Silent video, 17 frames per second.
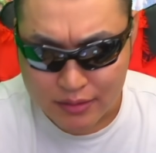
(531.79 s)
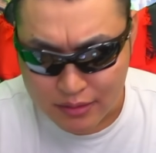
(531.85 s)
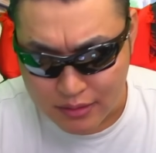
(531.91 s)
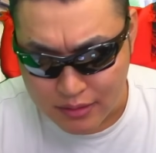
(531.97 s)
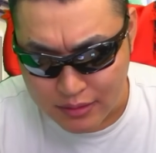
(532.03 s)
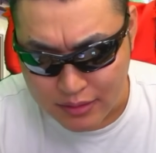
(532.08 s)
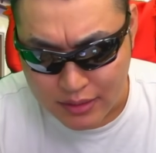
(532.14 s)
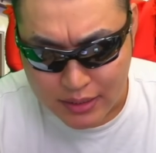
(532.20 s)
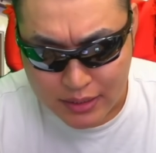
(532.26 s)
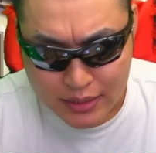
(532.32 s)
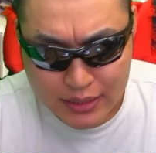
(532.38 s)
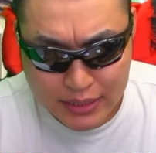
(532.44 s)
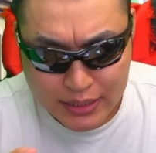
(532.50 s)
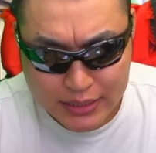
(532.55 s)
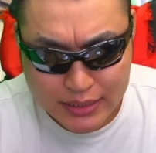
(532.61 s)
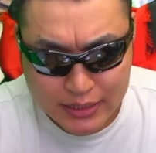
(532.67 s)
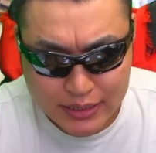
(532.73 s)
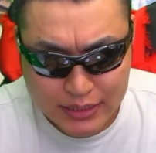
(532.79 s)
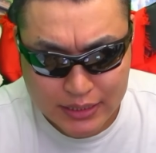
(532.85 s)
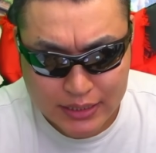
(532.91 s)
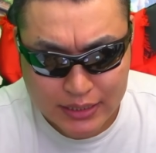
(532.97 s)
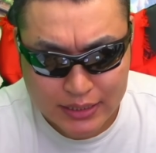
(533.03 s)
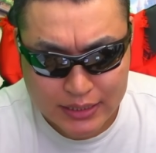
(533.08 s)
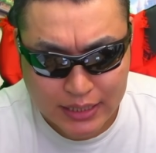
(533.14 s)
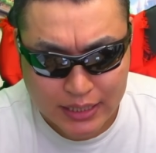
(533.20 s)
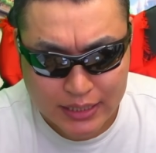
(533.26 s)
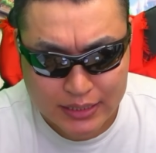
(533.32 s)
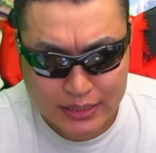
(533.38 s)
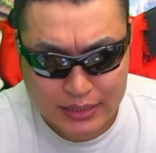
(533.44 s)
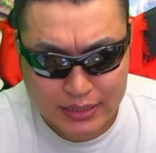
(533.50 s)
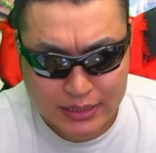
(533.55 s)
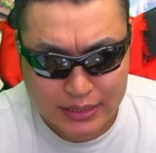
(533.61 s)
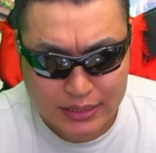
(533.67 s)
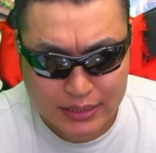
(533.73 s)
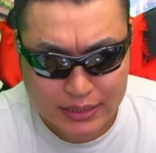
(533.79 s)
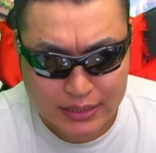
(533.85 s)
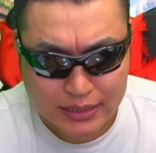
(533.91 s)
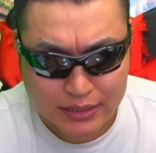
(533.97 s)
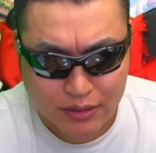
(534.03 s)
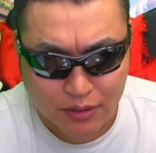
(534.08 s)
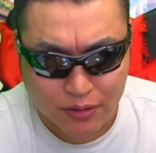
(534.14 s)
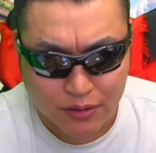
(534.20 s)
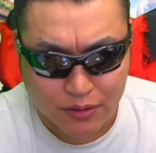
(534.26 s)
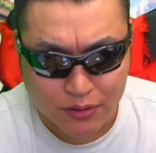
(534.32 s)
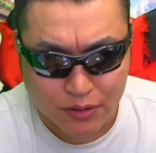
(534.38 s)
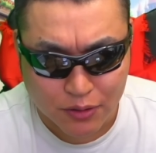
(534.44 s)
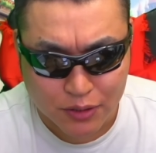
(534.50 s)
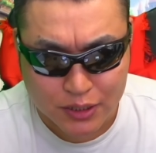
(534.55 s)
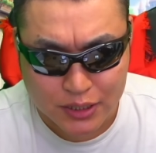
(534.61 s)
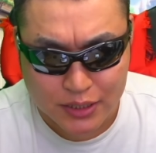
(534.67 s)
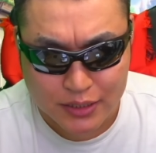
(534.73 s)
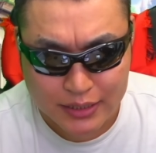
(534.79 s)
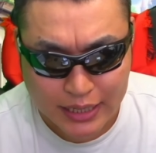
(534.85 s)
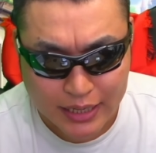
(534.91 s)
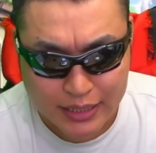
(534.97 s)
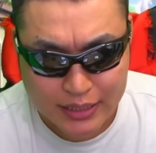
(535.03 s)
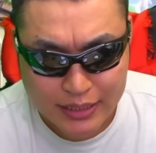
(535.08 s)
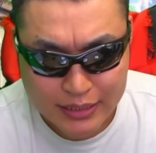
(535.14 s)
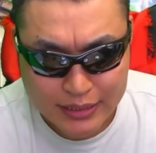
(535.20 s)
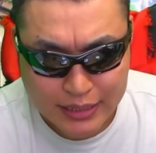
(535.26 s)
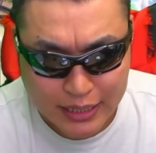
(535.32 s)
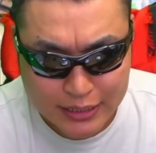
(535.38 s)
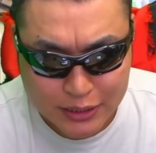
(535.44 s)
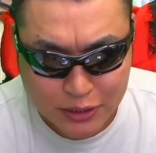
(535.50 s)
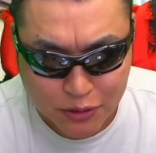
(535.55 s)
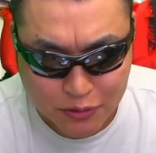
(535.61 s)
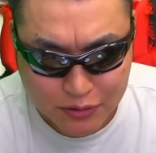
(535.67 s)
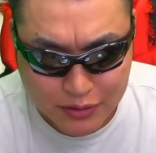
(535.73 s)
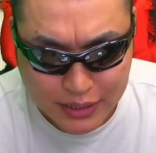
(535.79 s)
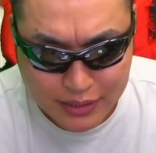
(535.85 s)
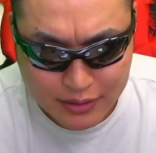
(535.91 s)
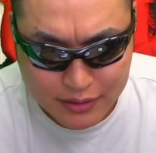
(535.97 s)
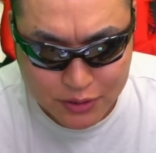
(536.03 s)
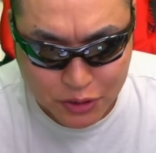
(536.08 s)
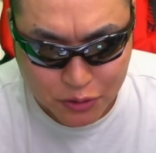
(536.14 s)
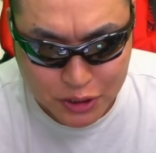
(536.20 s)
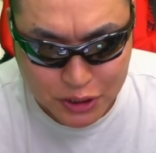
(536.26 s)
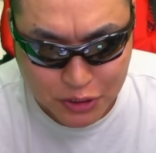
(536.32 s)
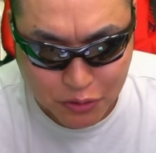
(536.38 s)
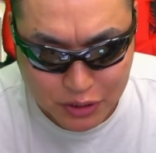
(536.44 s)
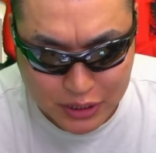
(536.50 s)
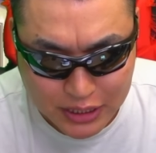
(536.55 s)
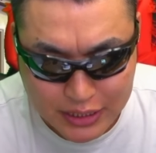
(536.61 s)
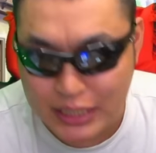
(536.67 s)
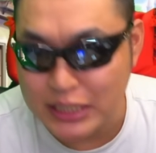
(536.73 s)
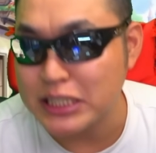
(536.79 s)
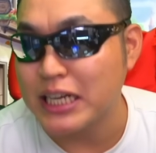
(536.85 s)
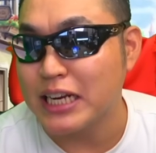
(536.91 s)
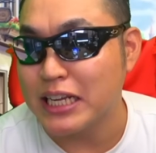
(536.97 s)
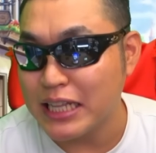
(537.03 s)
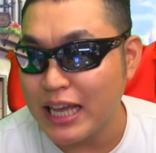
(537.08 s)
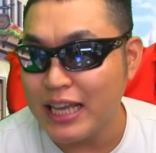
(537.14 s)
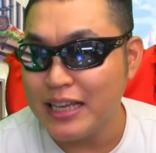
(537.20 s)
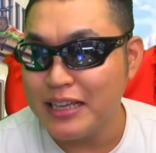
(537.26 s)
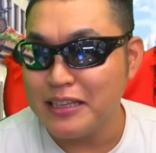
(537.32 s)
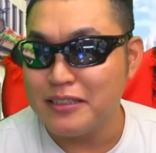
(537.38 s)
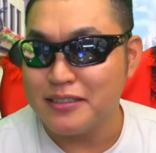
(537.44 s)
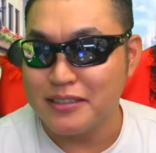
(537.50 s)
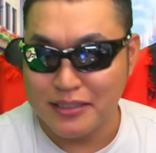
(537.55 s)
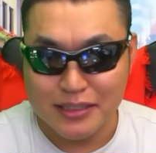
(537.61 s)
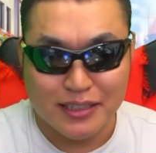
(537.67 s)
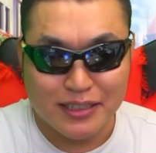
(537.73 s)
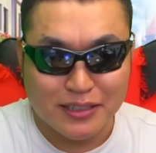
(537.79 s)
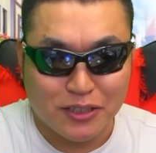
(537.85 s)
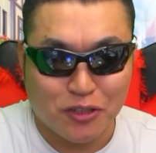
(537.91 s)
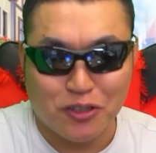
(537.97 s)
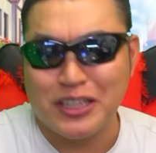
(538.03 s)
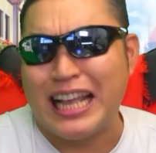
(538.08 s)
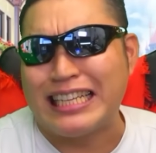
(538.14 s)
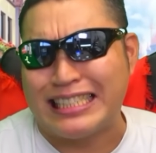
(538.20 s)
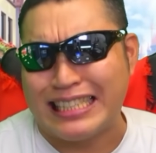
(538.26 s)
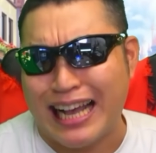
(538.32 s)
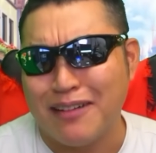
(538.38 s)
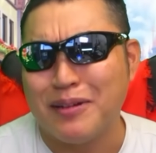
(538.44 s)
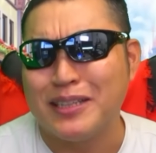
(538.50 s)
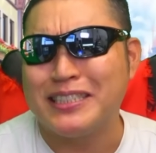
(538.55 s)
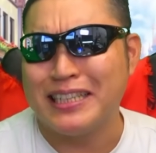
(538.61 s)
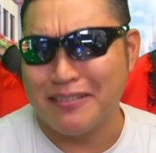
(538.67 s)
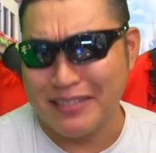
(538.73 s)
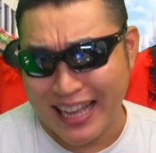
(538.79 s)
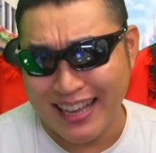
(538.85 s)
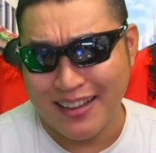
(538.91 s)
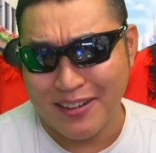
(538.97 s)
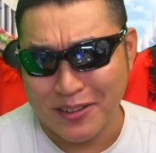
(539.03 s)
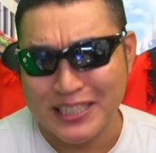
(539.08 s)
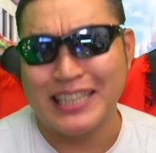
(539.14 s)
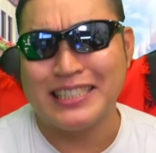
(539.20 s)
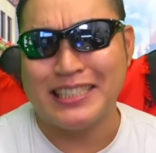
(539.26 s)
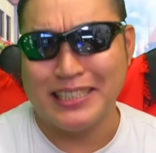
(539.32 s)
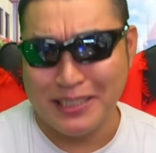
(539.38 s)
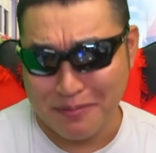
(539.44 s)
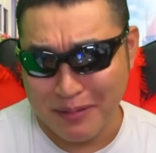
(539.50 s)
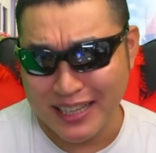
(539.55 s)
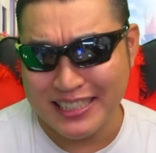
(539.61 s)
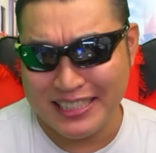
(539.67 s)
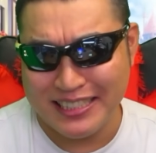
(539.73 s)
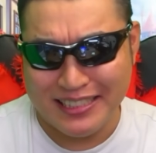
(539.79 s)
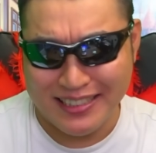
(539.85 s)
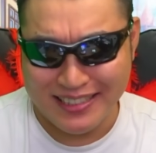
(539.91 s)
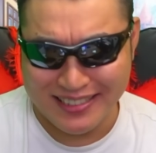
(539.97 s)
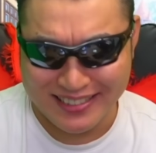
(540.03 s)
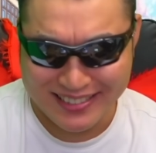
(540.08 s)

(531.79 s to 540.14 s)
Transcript: うん。1、2、3、4、5、6。ね。男子6人、女子4人ですからね。うん、ちょっと男子が余っちゃうね。お察しします。